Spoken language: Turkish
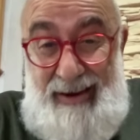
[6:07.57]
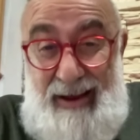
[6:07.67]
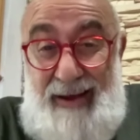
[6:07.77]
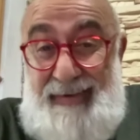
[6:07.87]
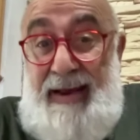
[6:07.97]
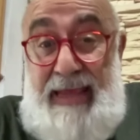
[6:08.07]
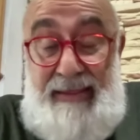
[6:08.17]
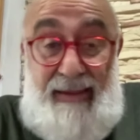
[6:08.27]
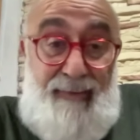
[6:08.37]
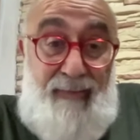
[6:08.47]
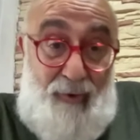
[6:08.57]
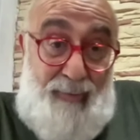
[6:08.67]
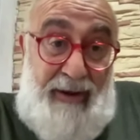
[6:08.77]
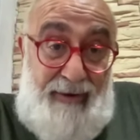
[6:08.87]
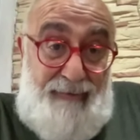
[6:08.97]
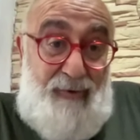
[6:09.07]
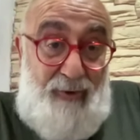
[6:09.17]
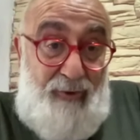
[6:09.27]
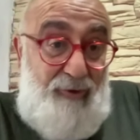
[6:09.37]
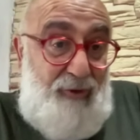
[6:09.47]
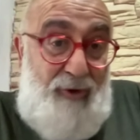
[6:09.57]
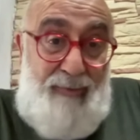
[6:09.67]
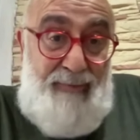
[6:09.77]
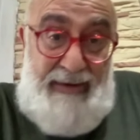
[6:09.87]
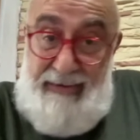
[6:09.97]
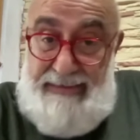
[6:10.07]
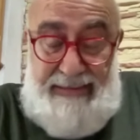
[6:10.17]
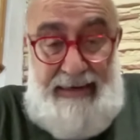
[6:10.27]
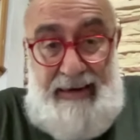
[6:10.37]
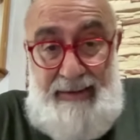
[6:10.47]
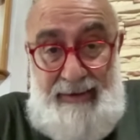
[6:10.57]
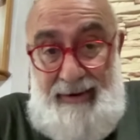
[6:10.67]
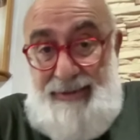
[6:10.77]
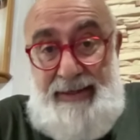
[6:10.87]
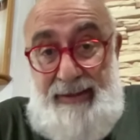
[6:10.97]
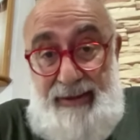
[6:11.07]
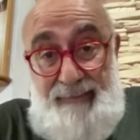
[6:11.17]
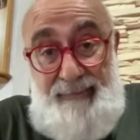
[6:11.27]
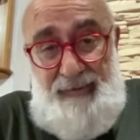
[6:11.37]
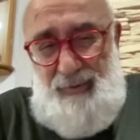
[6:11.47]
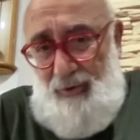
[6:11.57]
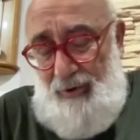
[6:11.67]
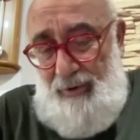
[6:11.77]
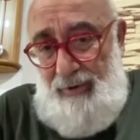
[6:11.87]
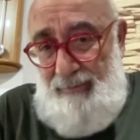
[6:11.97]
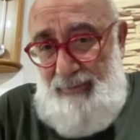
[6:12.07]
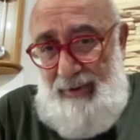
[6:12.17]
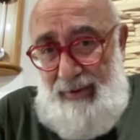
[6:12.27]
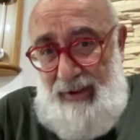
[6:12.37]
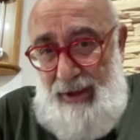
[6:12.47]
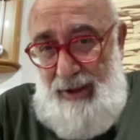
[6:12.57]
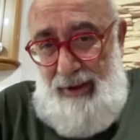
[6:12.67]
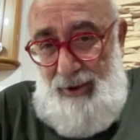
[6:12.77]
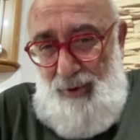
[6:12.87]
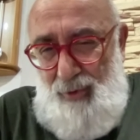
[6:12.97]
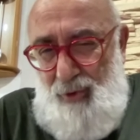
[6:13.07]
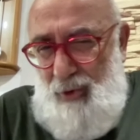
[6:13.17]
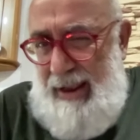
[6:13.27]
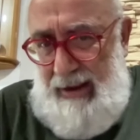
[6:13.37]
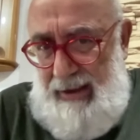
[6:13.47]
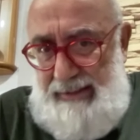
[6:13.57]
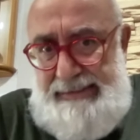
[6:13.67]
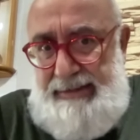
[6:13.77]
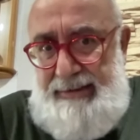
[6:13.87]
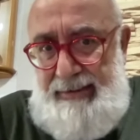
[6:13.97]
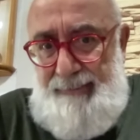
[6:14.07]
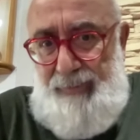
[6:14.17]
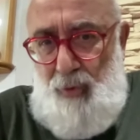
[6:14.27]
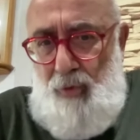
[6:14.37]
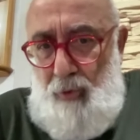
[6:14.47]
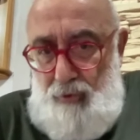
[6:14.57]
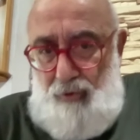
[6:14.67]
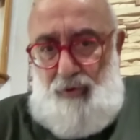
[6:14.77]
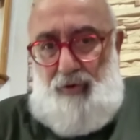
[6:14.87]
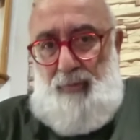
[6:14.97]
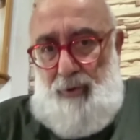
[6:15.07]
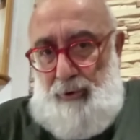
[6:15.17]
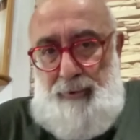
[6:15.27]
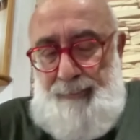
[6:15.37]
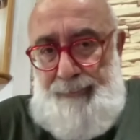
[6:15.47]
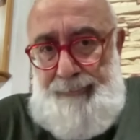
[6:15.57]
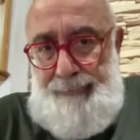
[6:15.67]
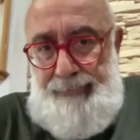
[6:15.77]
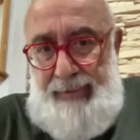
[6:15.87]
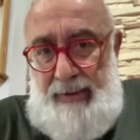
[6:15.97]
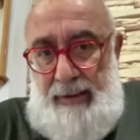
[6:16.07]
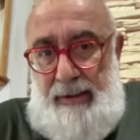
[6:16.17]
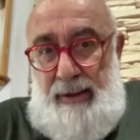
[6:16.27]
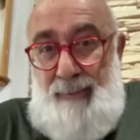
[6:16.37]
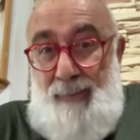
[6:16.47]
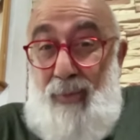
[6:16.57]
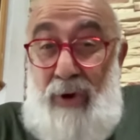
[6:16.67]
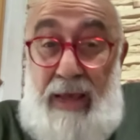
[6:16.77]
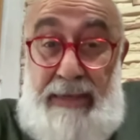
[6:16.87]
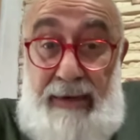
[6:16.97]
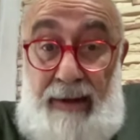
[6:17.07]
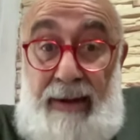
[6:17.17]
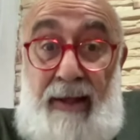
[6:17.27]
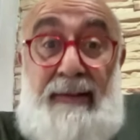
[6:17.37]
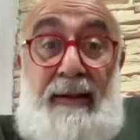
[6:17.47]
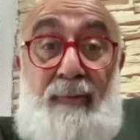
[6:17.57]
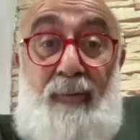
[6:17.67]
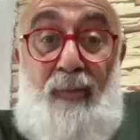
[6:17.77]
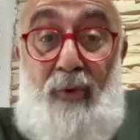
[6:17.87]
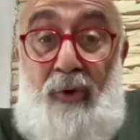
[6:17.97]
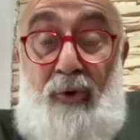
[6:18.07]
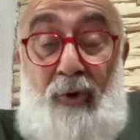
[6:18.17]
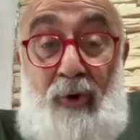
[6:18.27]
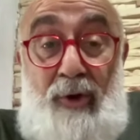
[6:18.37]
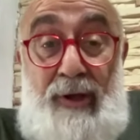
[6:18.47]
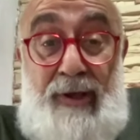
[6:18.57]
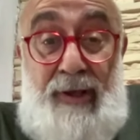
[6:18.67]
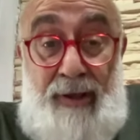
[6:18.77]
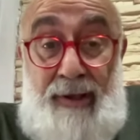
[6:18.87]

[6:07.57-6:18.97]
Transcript: gaza getirme operasyonunu son 1-2 senedir yaşadığımız çok e, gülerek izledim. Gülünç buldum. Buna inanan, bunu e,